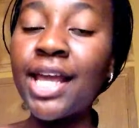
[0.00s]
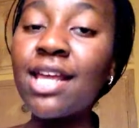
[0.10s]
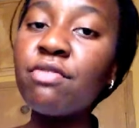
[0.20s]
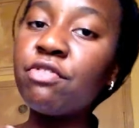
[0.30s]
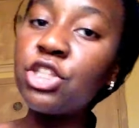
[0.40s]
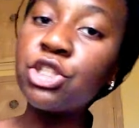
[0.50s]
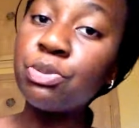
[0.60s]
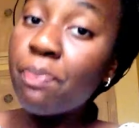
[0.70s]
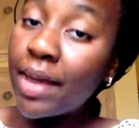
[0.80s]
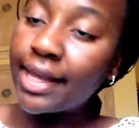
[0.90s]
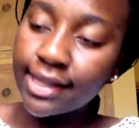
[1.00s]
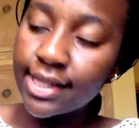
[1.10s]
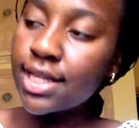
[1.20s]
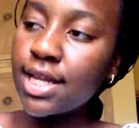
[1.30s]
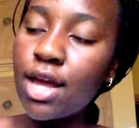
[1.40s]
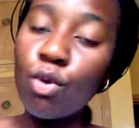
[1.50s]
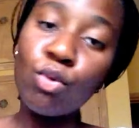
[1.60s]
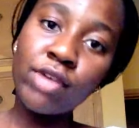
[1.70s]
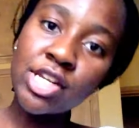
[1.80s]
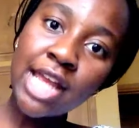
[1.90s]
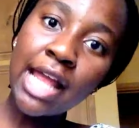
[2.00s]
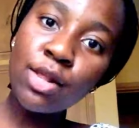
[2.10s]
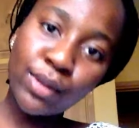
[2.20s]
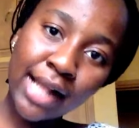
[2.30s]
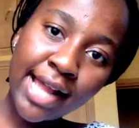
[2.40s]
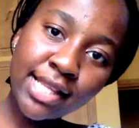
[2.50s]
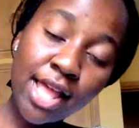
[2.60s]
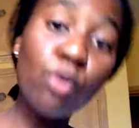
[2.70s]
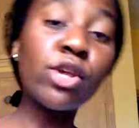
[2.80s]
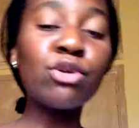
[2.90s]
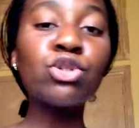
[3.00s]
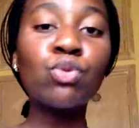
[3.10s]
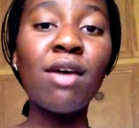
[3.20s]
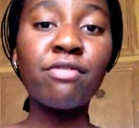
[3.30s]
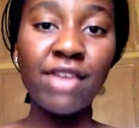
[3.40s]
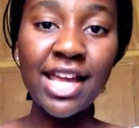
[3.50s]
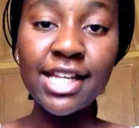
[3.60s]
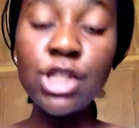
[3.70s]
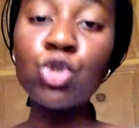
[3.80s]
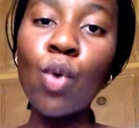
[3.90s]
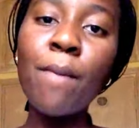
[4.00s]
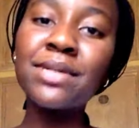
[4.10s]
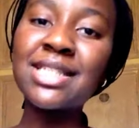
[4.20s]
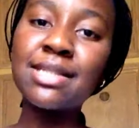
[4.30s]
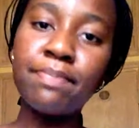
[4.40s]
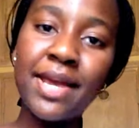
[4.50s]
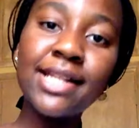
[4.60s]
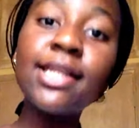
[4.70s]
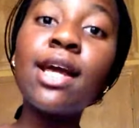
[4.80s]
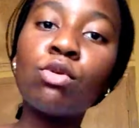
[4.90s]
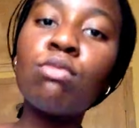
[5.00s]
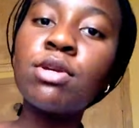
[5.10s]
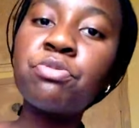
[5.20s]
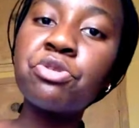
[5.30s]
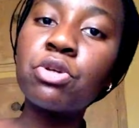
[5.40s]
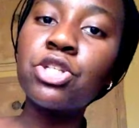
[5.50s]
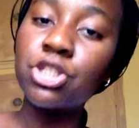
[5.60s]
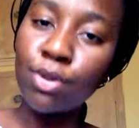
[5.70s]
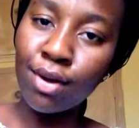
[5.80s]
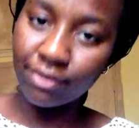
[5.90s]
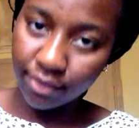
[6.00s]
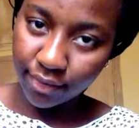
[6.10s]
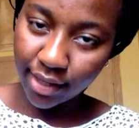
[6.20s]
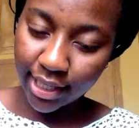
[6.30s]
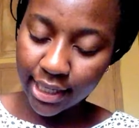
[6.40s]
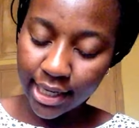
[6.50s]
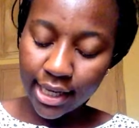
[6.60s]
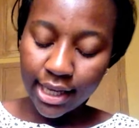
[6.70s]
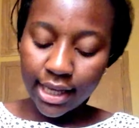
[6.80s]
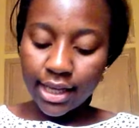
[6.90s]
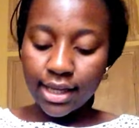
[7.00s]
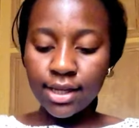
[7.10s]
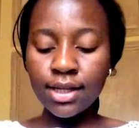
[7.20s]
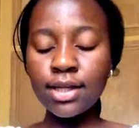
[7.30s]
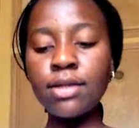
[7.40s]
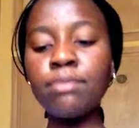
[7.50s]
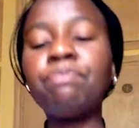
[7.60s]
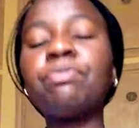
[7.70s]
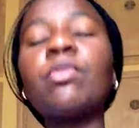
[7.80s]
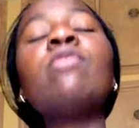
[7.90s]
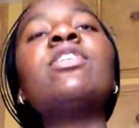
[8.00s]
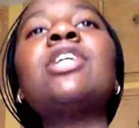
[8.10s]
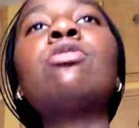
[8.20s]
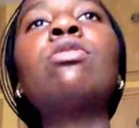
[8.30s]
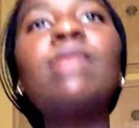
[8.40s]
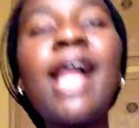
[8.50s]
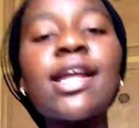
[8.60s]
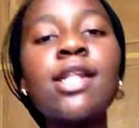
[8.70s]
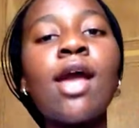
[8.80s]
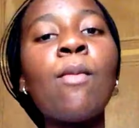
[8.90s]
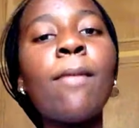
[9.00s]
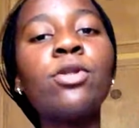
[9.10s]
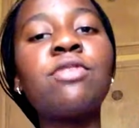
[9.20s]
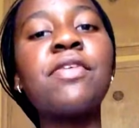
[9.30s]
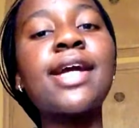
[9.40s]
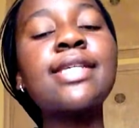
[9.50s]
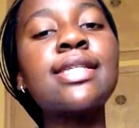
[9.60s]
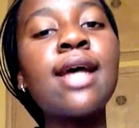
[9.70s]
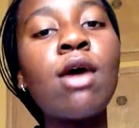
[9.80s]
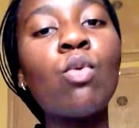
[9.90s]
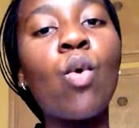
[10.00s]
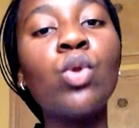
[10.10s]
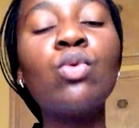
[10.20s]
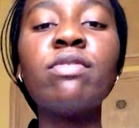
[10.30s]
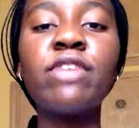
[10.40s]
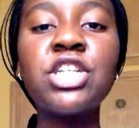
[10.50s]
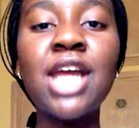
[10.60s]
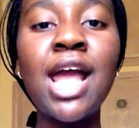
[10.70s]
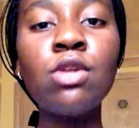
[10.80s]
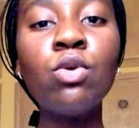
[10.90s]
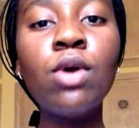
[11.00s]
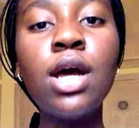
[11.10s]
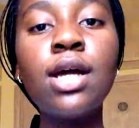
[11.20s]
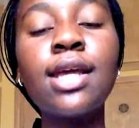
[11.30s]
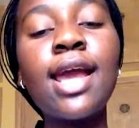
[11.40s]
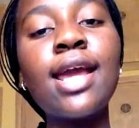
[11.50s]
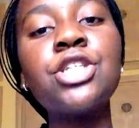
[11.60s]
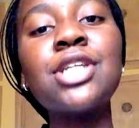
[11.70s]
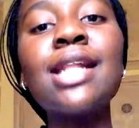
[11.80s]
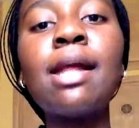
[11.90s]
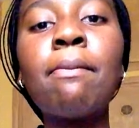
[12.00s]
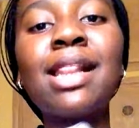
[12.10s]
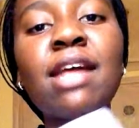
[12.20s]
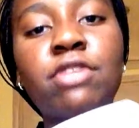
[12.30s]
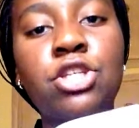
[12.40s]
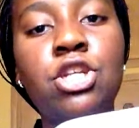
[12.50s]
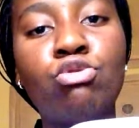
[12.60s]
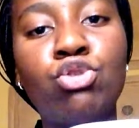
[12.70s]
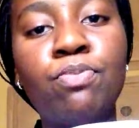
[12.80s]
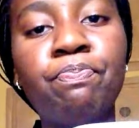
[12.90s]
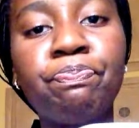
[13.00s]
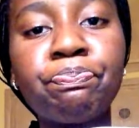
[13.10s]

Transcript: E infelizmente, o evangelho light é o que eu estou a ver, estou a perceber que algumas pessoas estão a viver. Um, o evangelho light é uma modificação do evangelho que está na palavra de Deus.